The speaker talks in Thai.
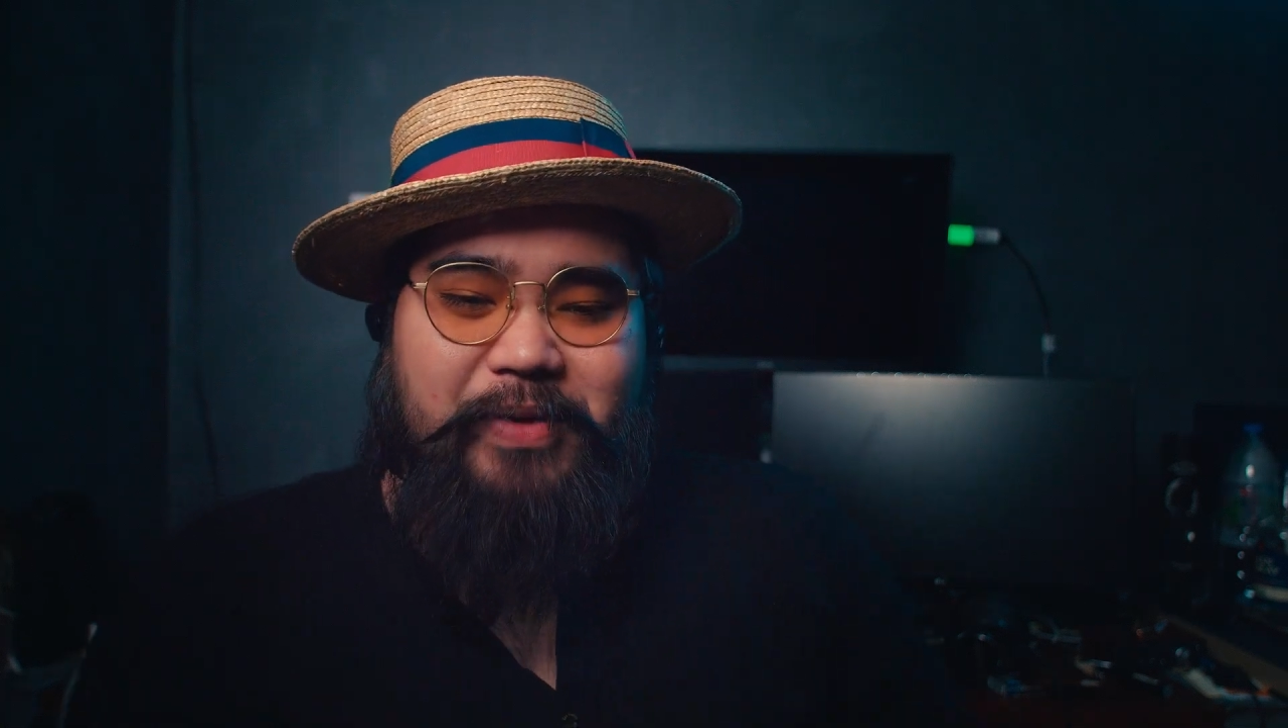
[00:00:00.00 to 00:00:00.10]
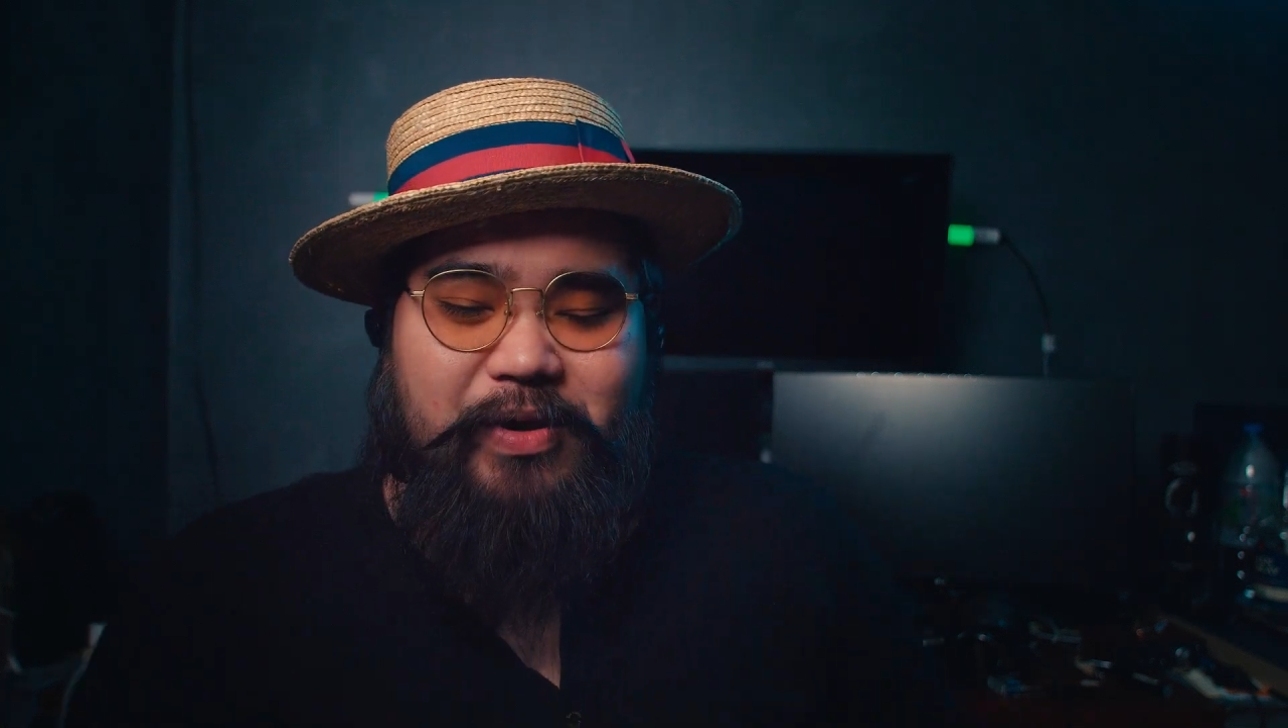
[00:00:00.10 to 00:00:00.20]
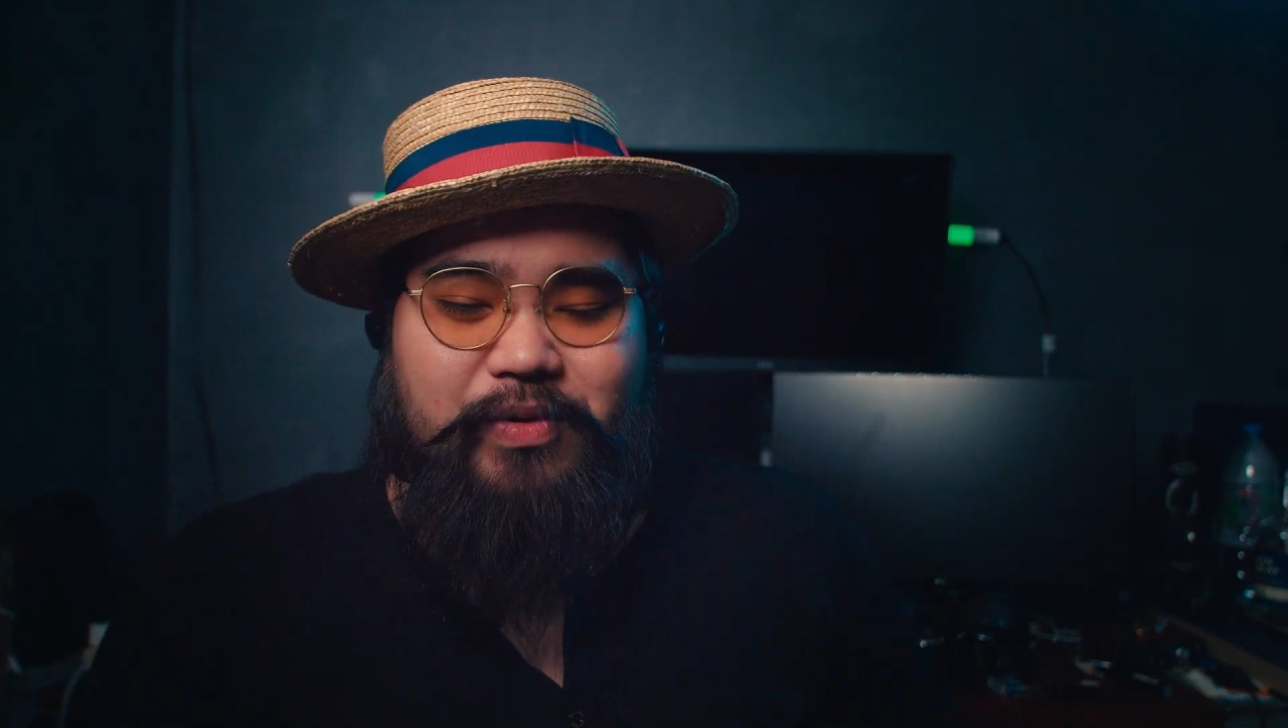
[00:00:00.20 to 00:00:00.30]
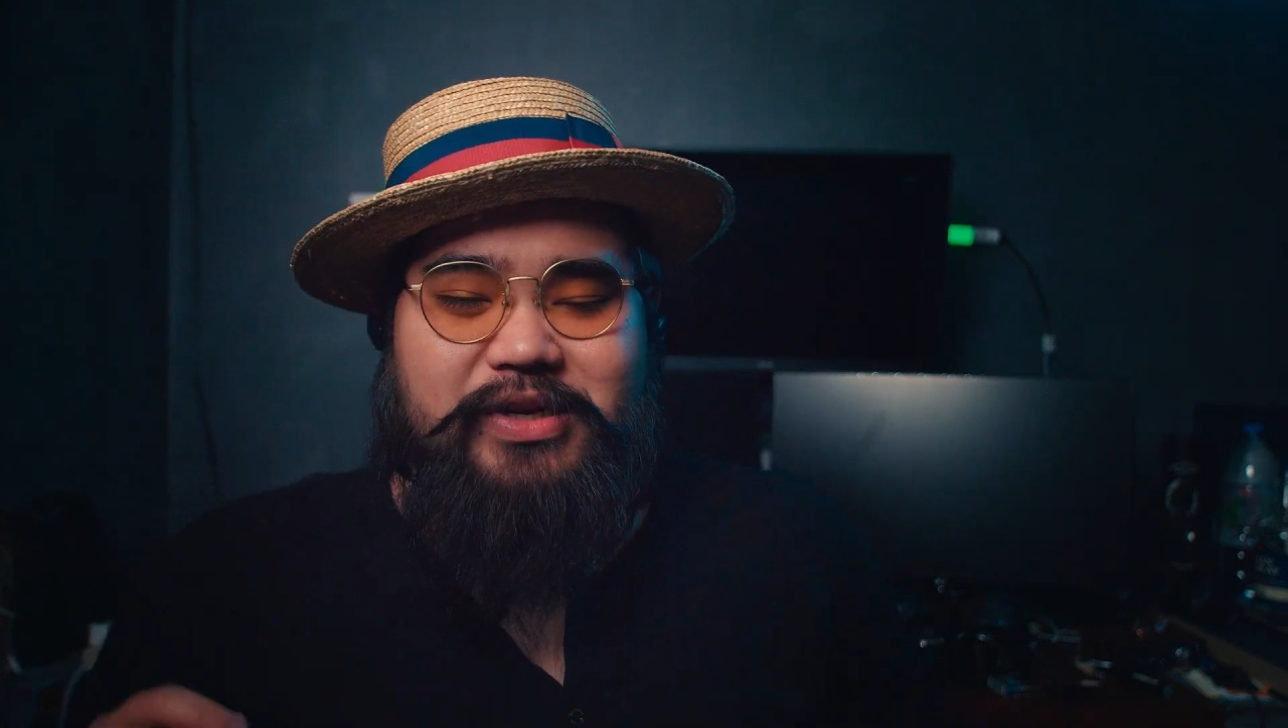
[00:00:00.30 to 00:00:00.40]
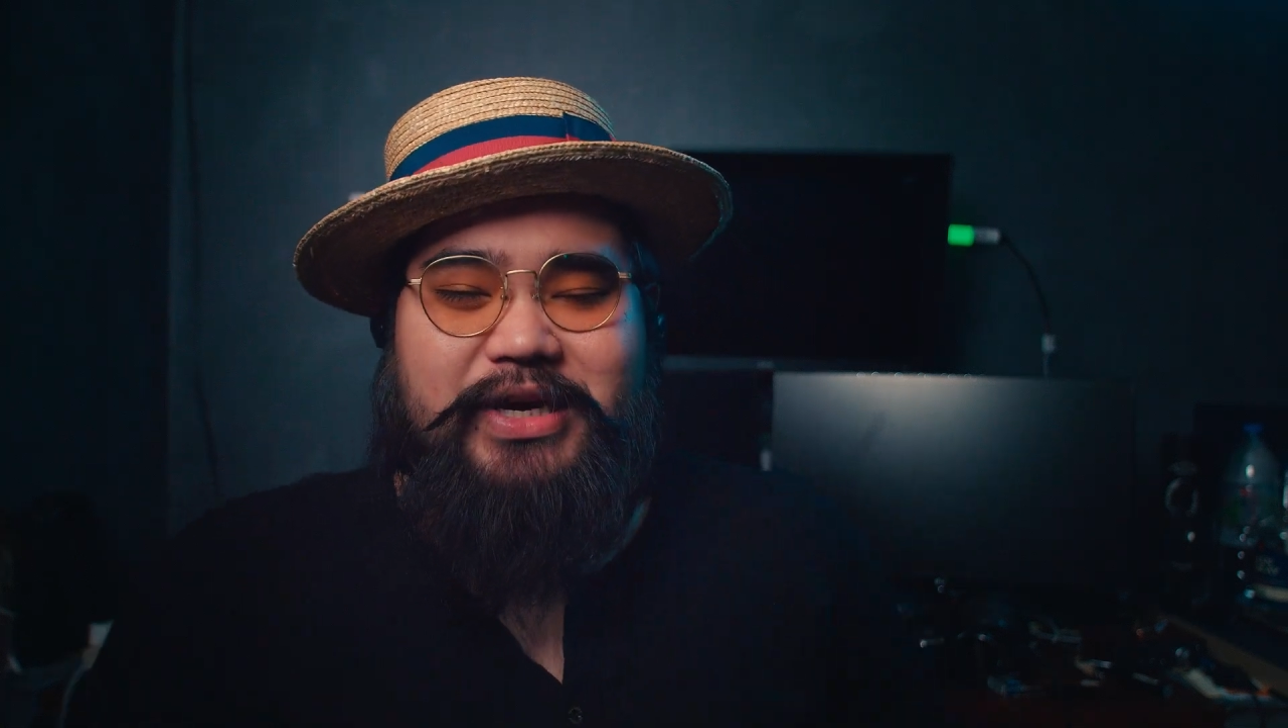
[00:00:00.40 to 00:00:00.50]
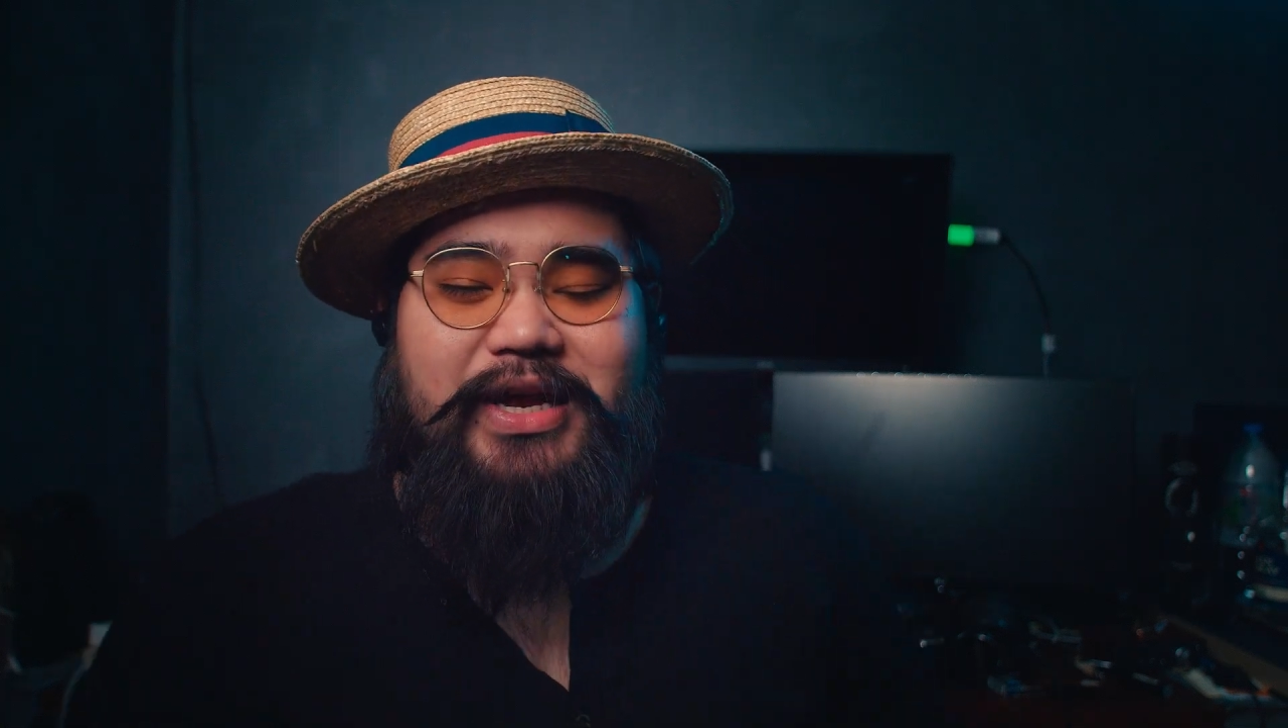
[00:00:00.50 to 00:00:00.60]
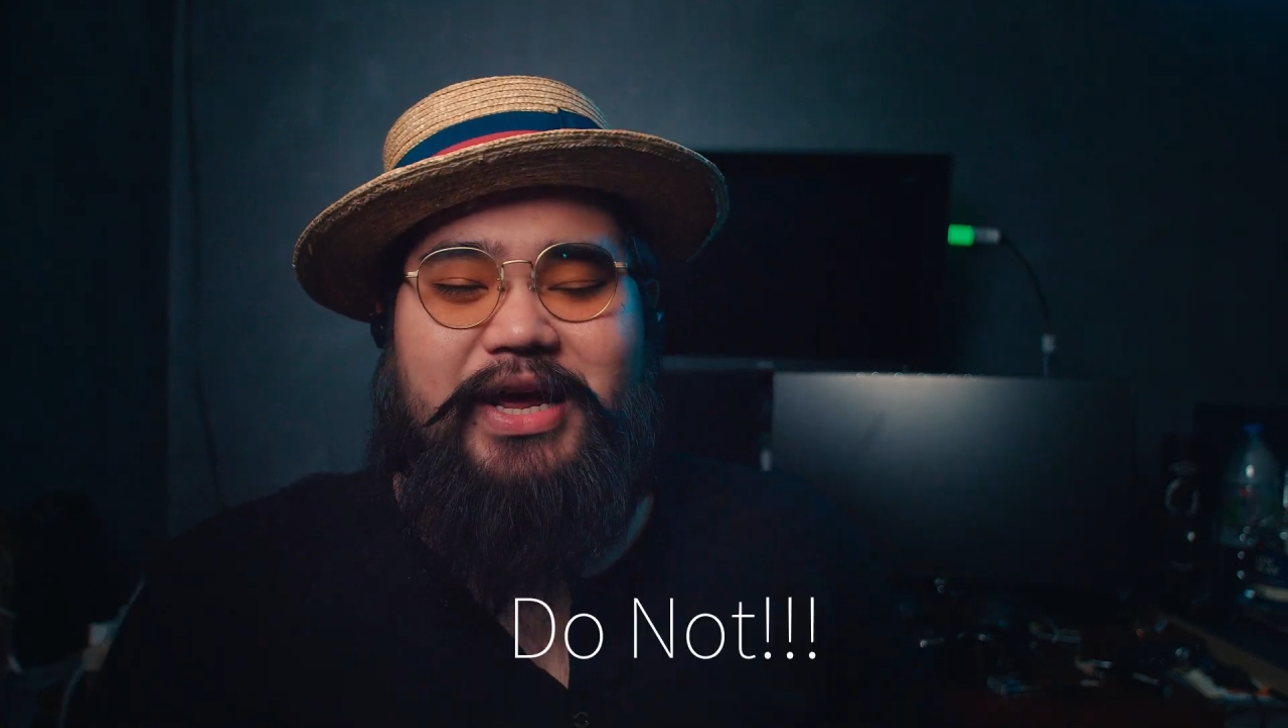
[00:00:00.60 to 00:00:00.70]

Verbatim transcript: ไม่ควรใช้